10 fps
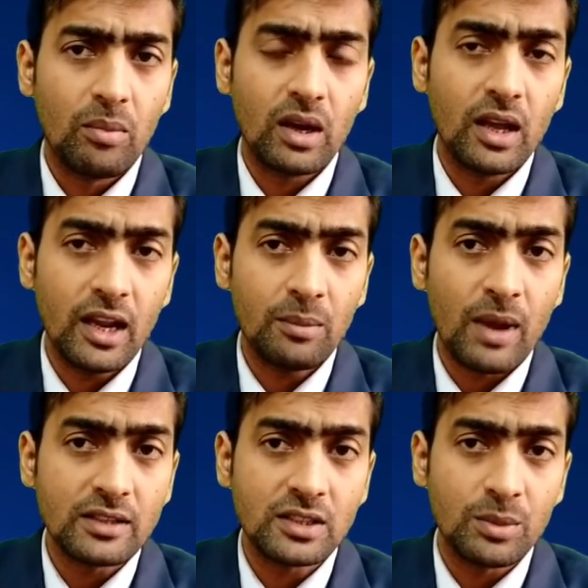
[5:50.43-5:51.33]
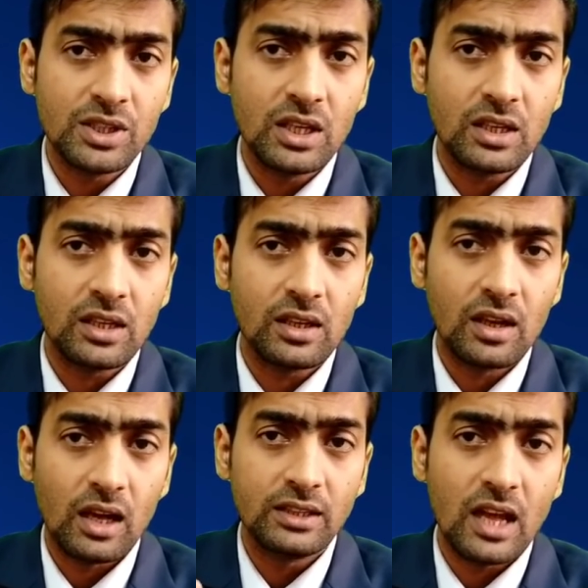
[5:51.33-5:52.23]
मगर एक बात समझने की है
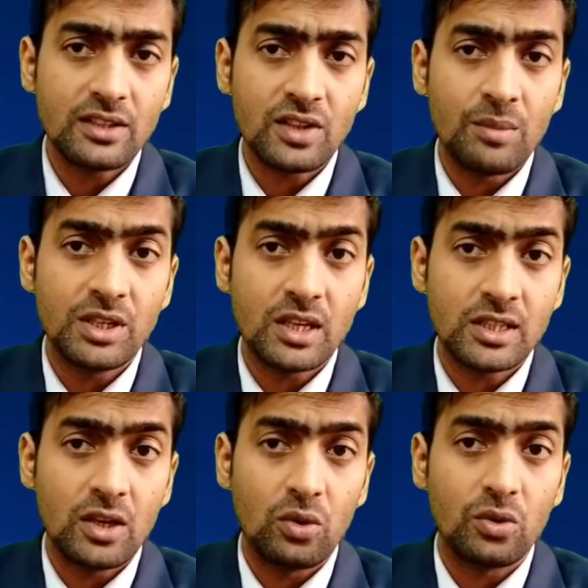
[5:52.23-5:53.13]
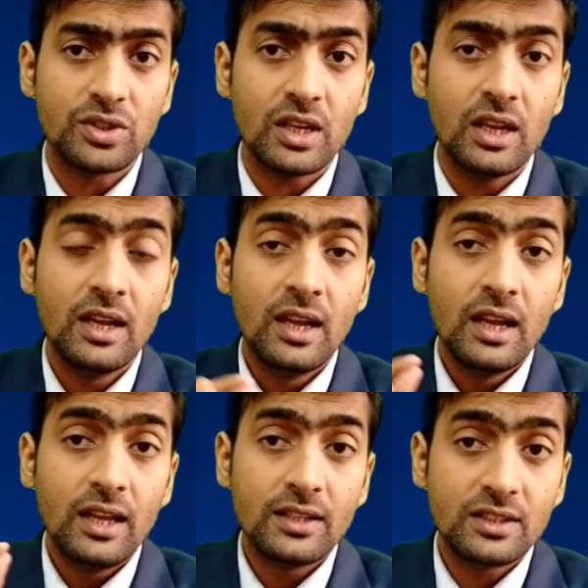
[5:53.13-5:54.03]
अदनान सामी जैसे लोगों से
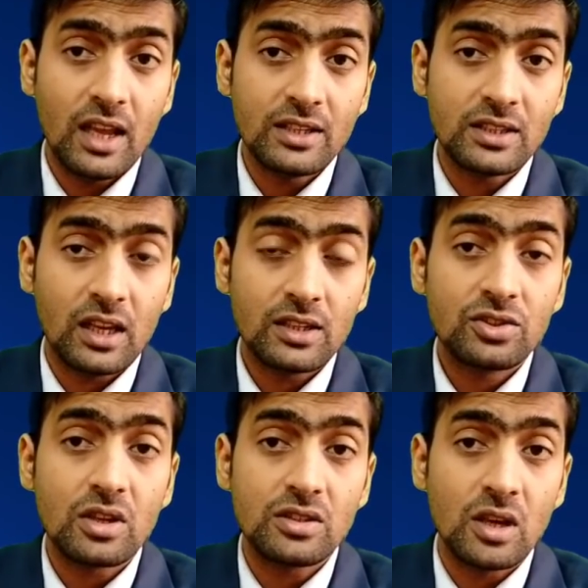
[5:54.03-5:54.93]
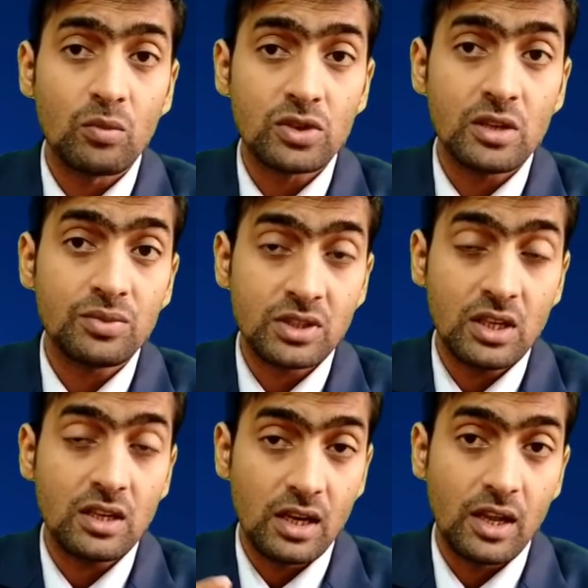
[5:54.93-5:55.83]
इस देश के सच्चे मुस्लिम
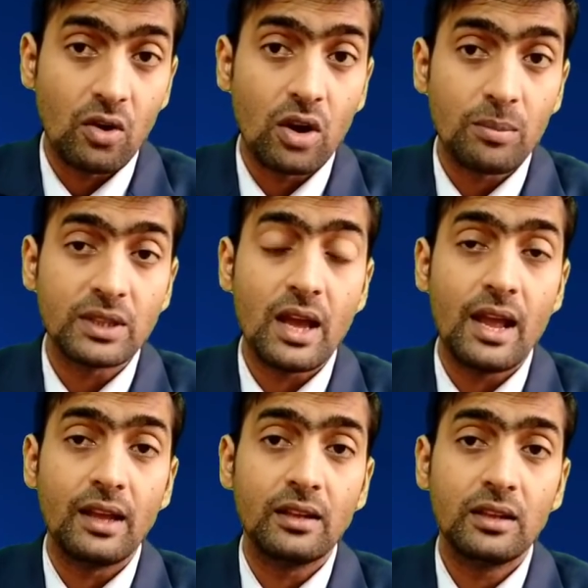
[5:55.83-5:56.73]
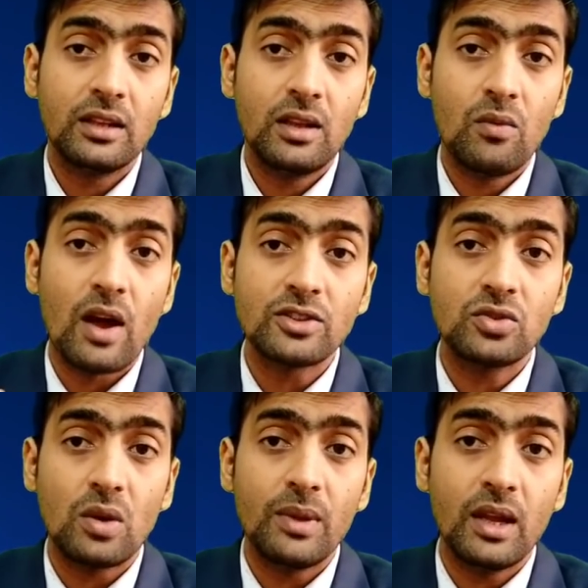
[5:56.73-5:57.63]
सीख लें और बताएं कि
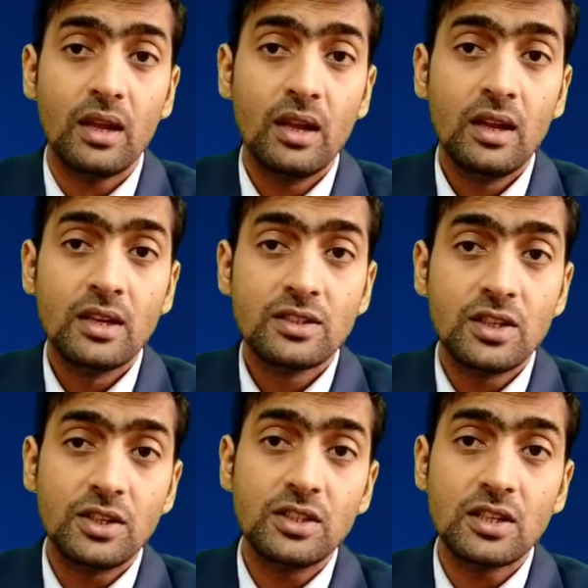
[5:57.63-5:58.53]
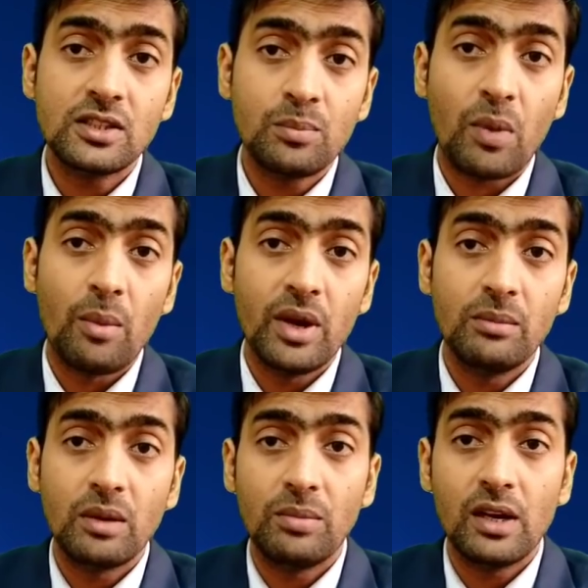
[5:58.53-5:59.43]
वास्तव में सिटीजनशिप
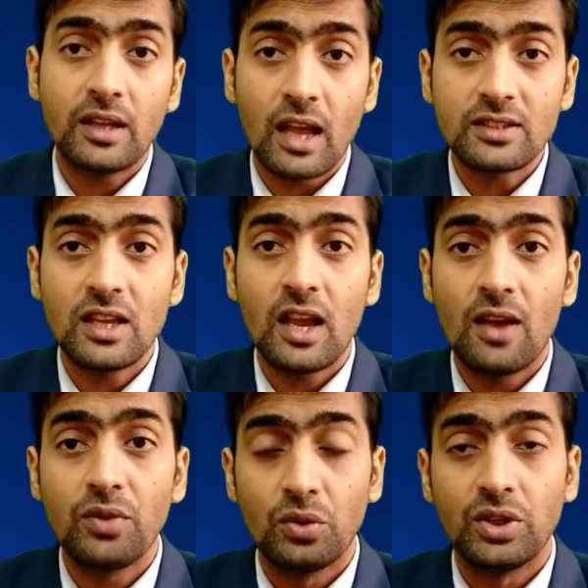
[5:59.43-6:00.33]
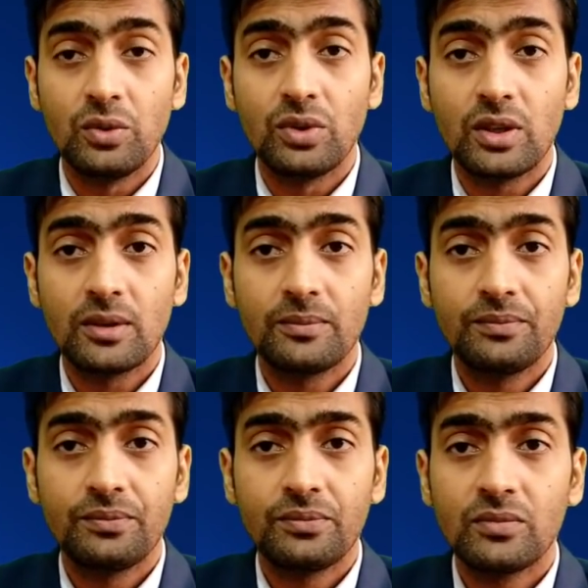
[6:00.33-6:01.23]
अमेंडमेंट बिल कैसे है विरोधी उनके
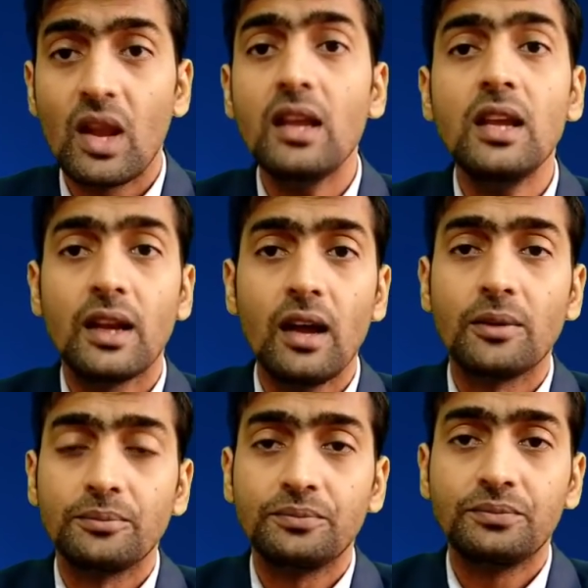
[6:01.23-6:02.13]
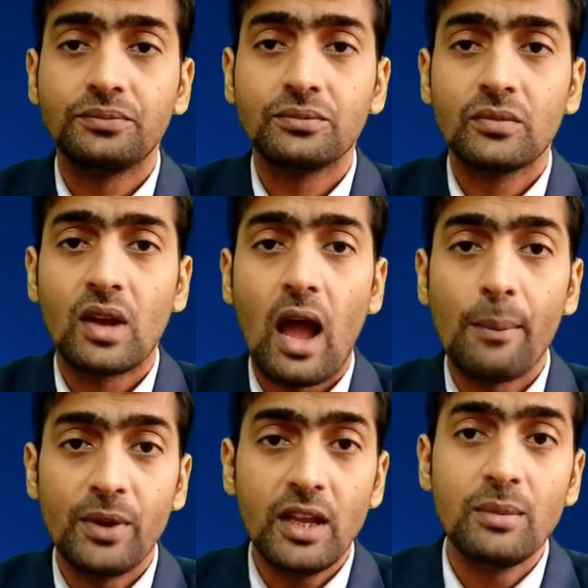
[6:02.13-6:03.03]
नहीं है ना
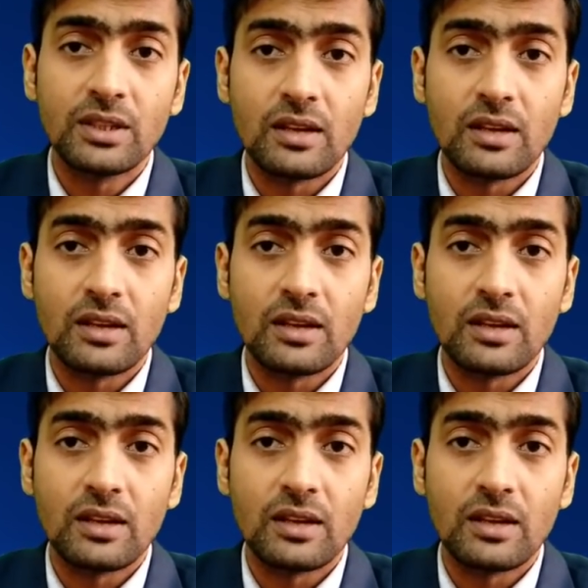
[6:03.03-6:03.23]
आप नहीं